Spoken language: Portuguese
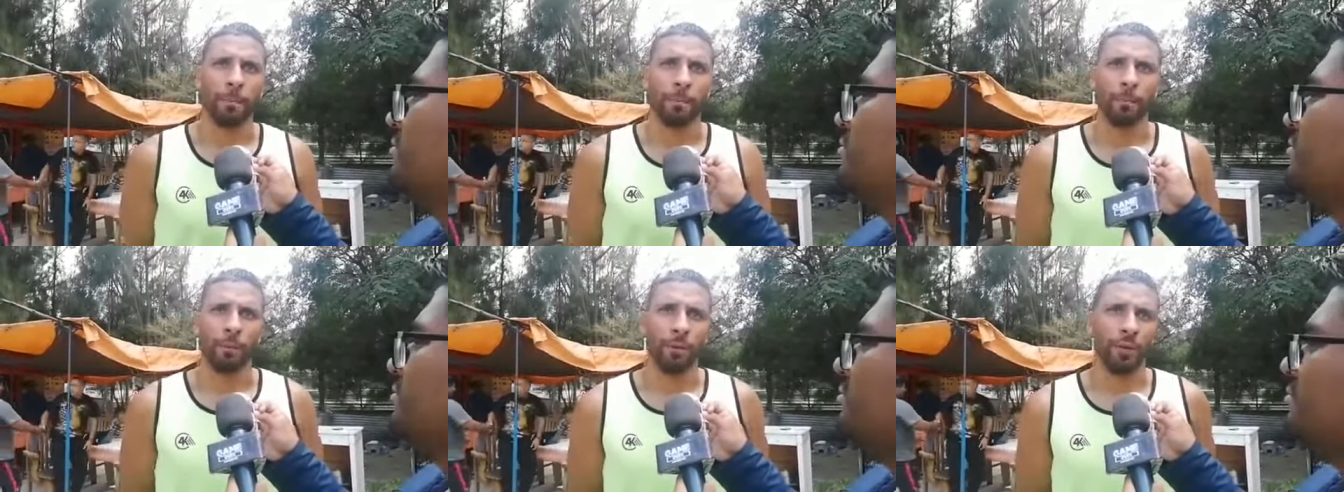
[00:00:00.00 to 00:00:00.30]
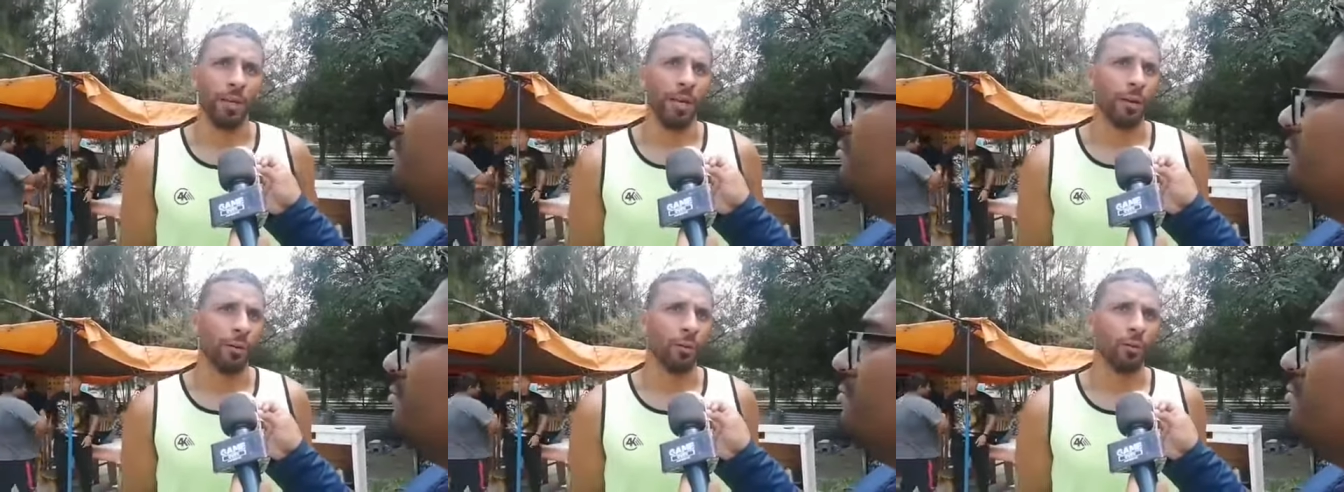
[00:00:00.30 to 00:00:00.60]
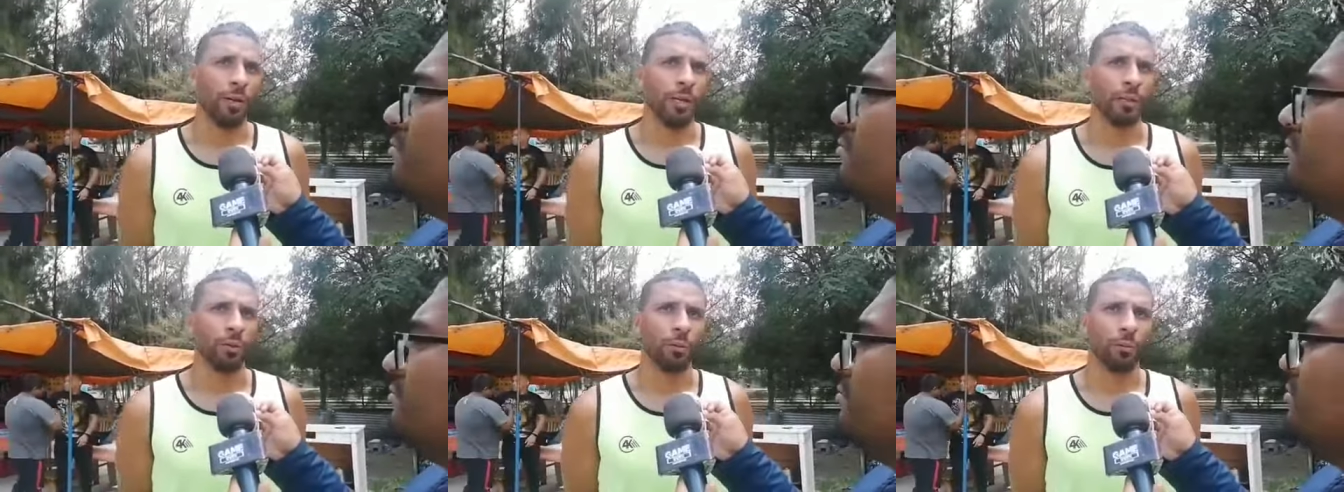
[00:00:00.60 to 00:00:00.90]
porque aí
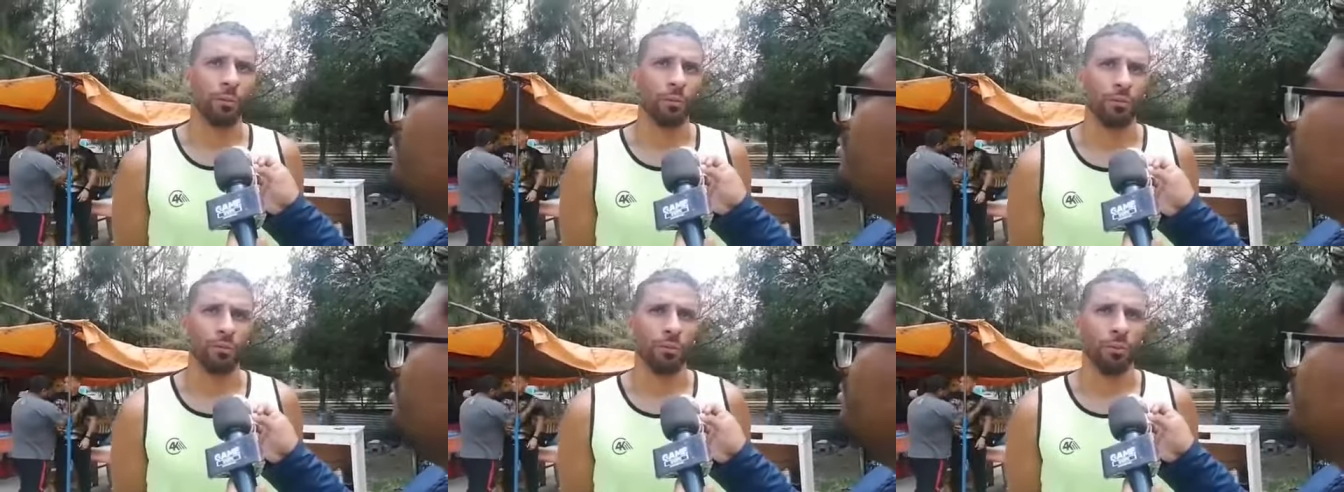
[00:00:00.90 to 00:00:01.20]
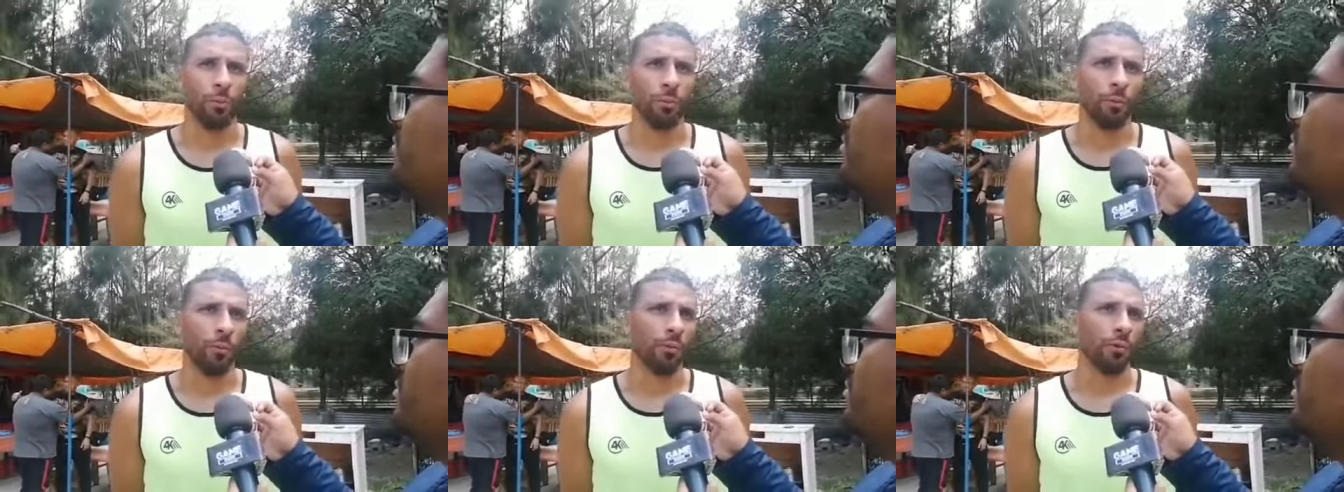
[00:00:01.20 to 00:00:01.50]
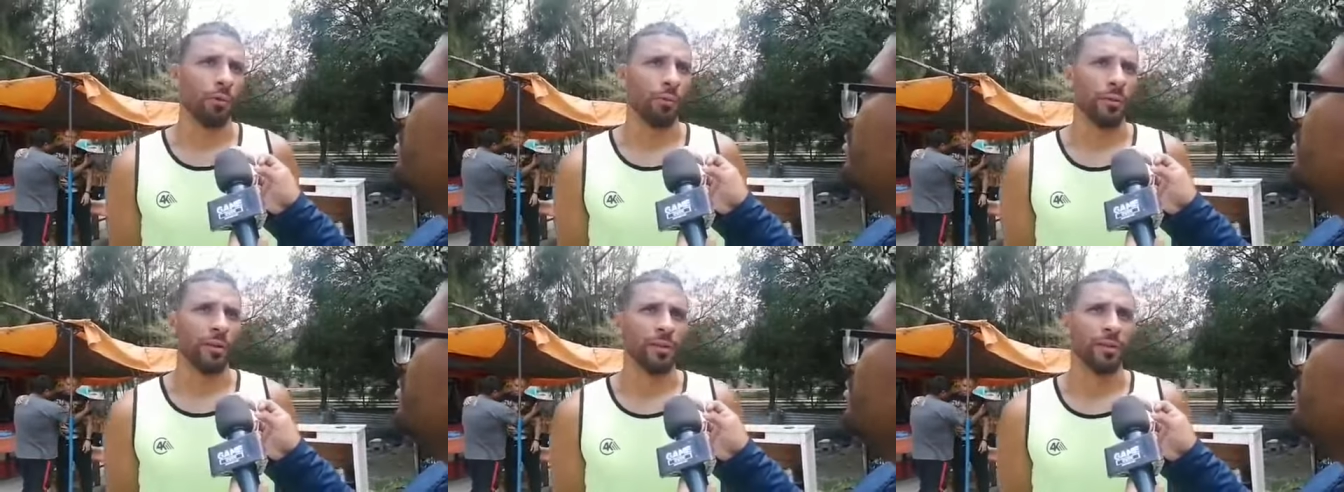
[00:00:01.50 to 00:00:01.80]
jogado muito
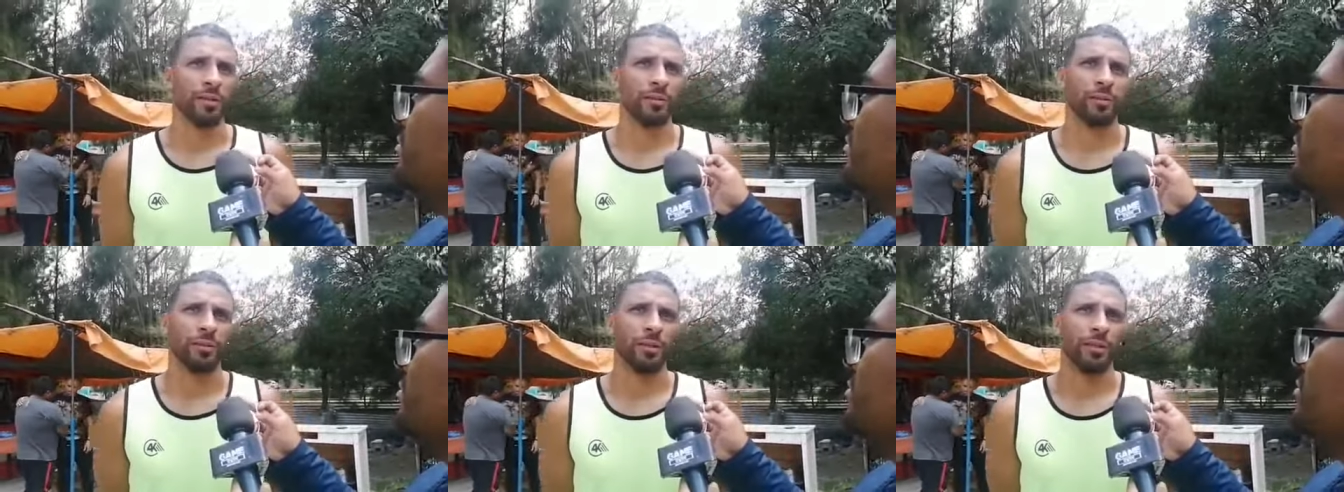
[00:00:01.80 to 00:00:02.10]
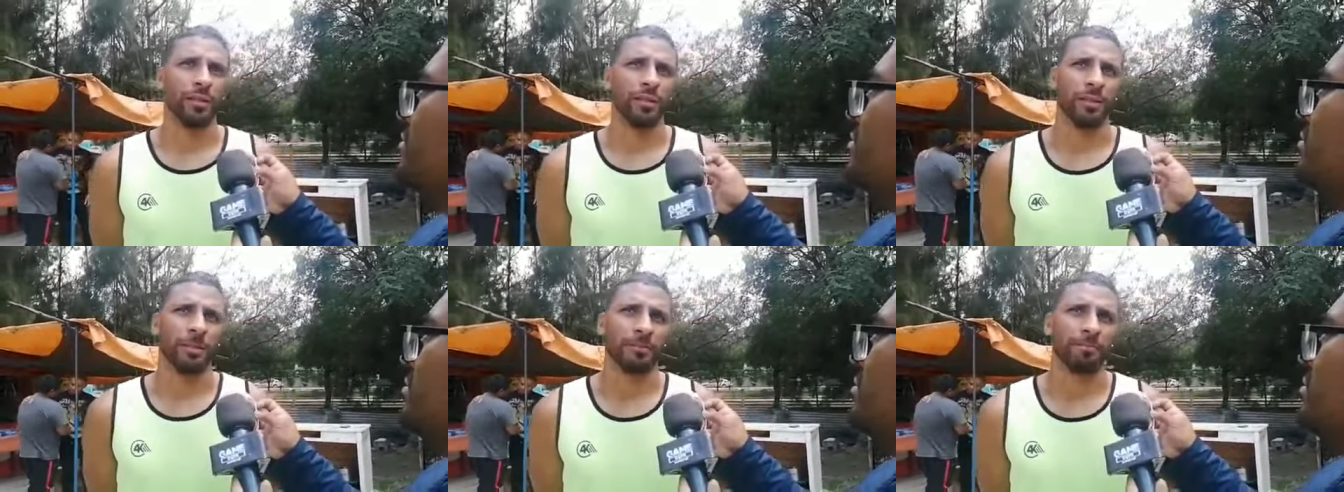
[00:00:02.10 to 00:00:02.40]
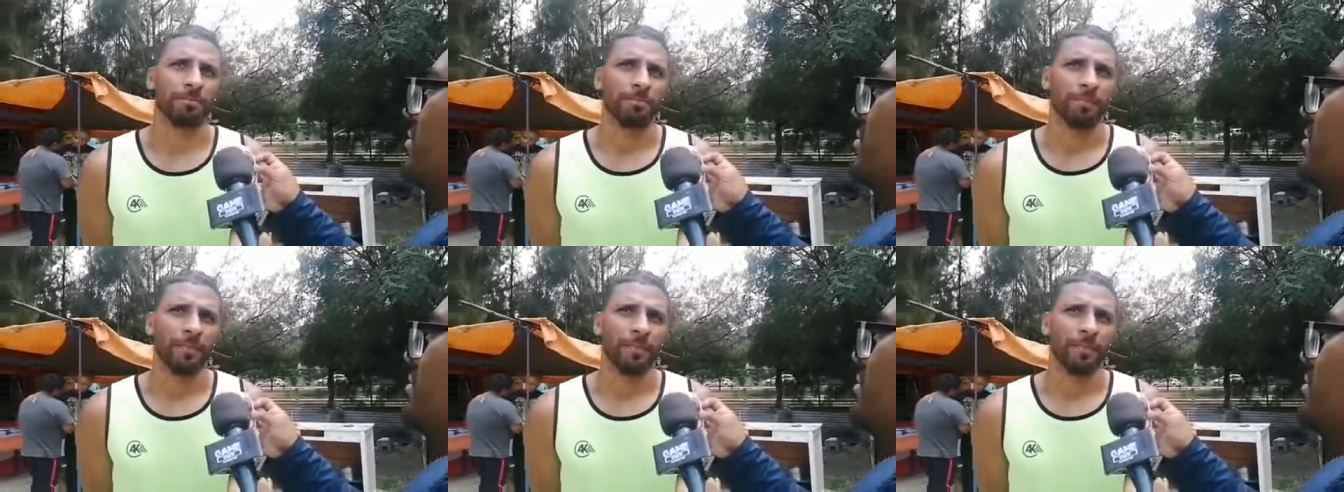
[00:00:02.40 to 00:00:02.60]
pouco mesmo e